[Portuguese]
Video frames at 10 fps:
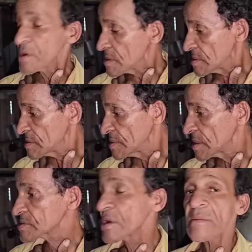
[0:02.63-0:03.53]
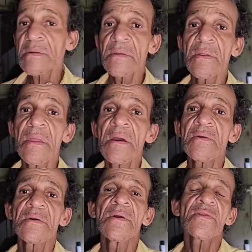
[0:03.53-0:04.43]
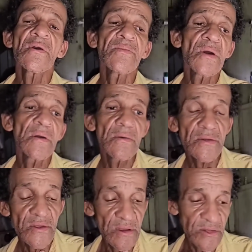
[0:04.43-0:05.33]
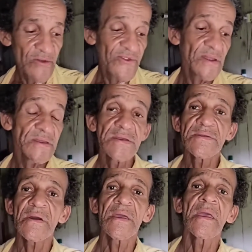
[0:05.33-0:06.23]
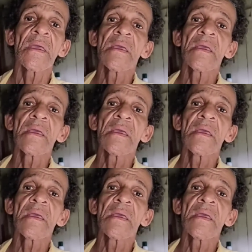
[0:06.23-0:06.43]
Tô. Não, Ou não? Não. Tô bom. Tô, tô feliz. Ó.